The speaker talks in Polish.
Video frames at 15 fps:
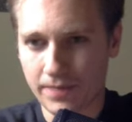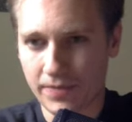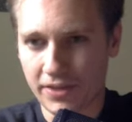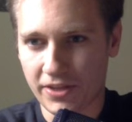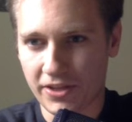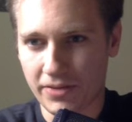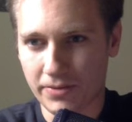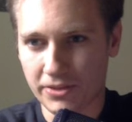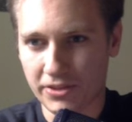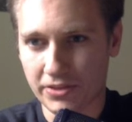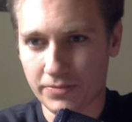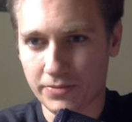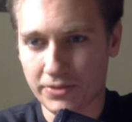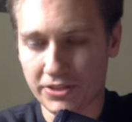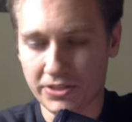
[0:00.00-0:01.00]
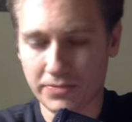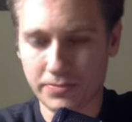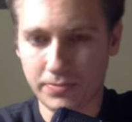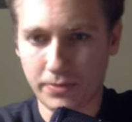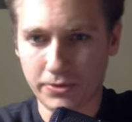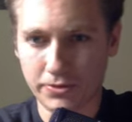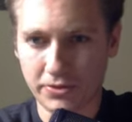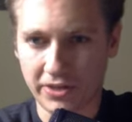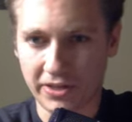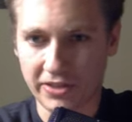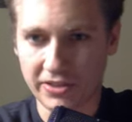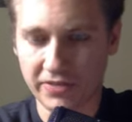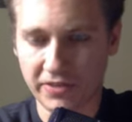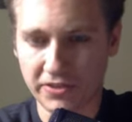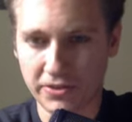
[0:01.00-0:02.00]
i by się, by się po prostu
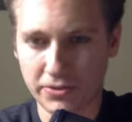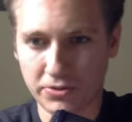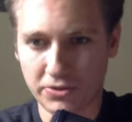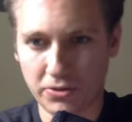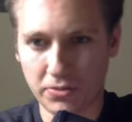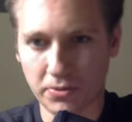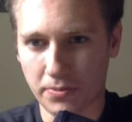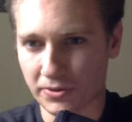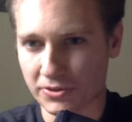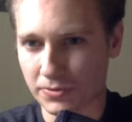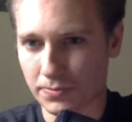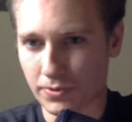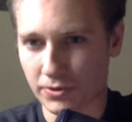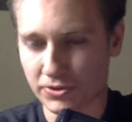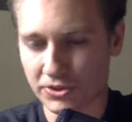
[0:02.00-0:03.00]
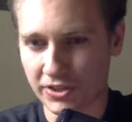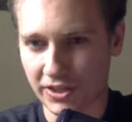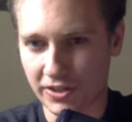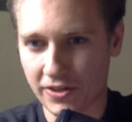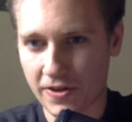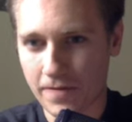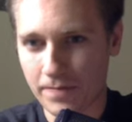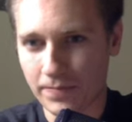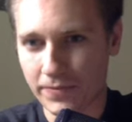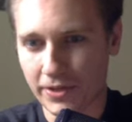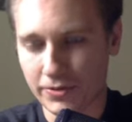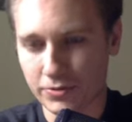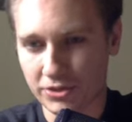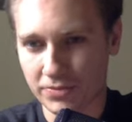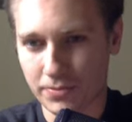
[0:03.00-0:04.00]
relaksować. Niektórzy lubią po prostu po godzinach,
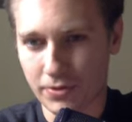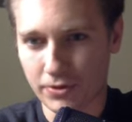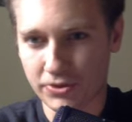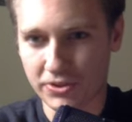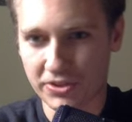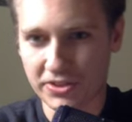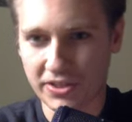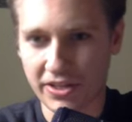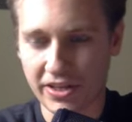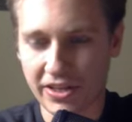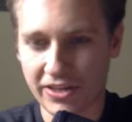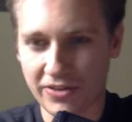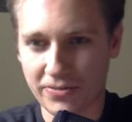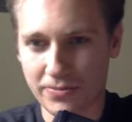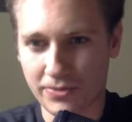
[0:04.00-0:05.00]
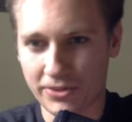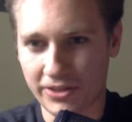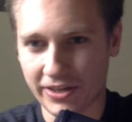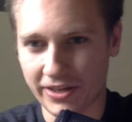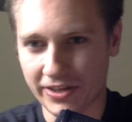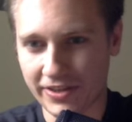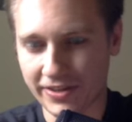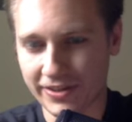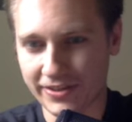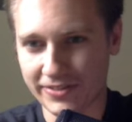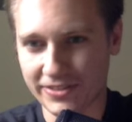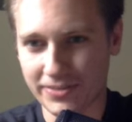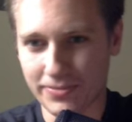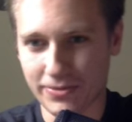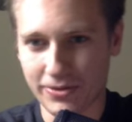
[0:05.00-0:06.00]
niektórzy po godzinach sklejają modele e,
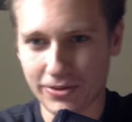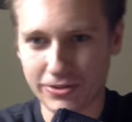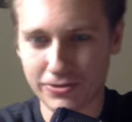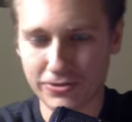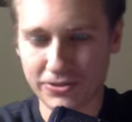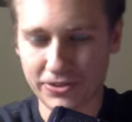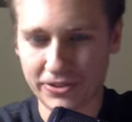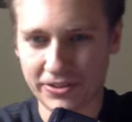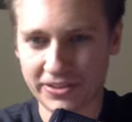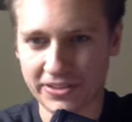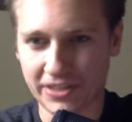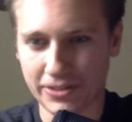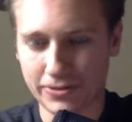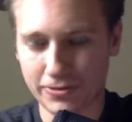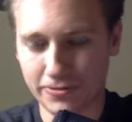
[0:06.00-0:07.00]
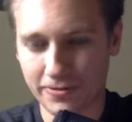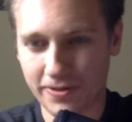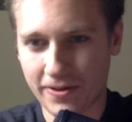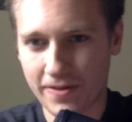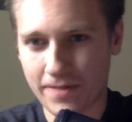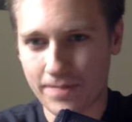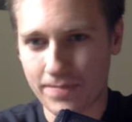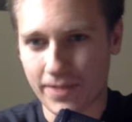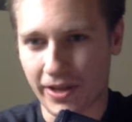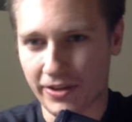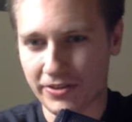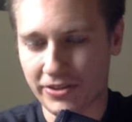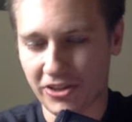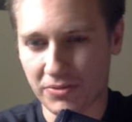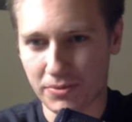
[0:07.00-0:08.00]
samolotów czy innych statków, a
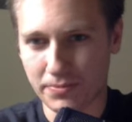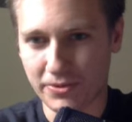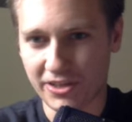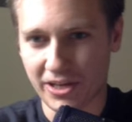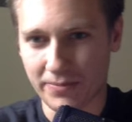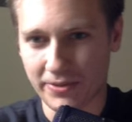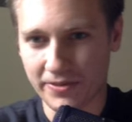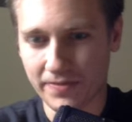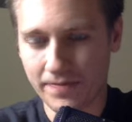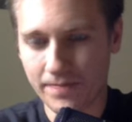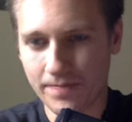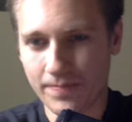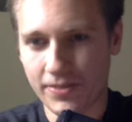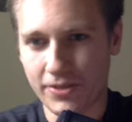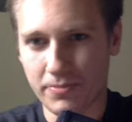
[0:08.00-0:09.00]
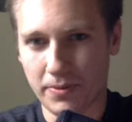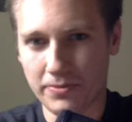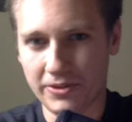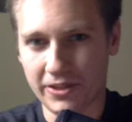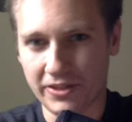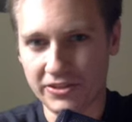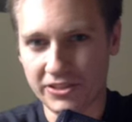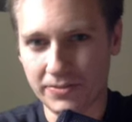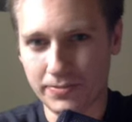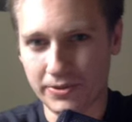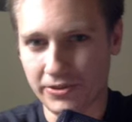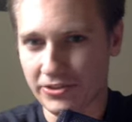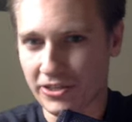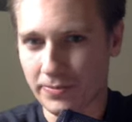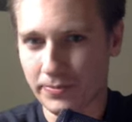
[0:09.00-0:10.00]
inni robią programy. To pamiętajcie,
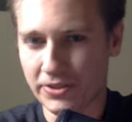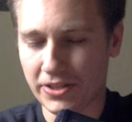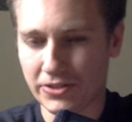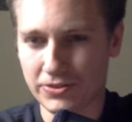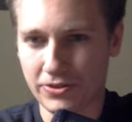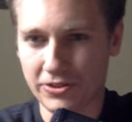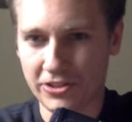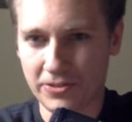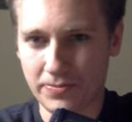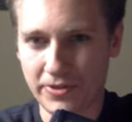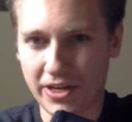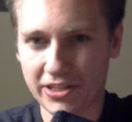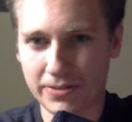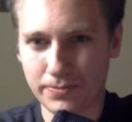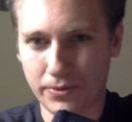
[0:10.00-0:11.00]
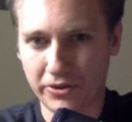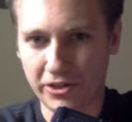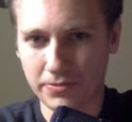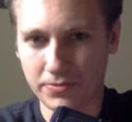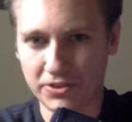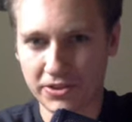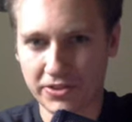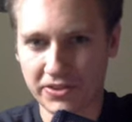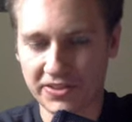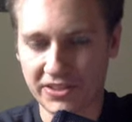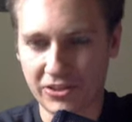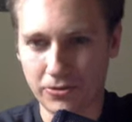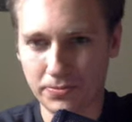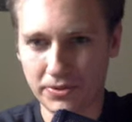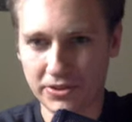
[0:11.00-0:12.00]
by nie myśleć o tym, jak ten projekt może kiedyś
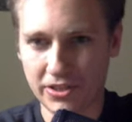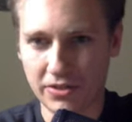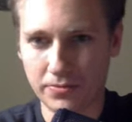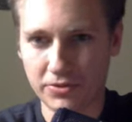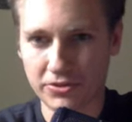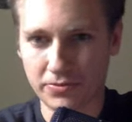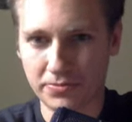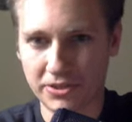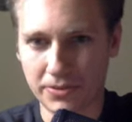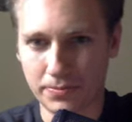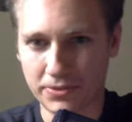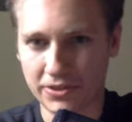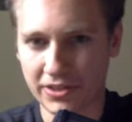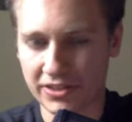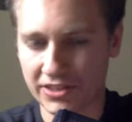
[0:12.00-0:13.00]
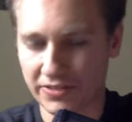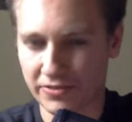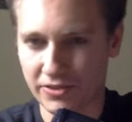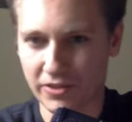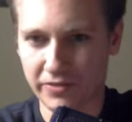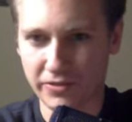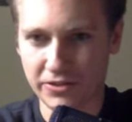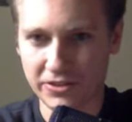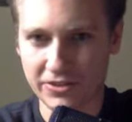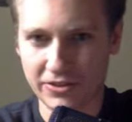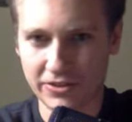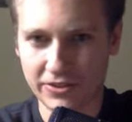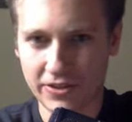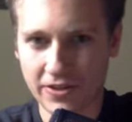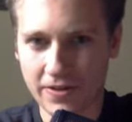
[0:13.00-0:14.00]
zarobić, jak może on mi się przydać zawodowo czy coś.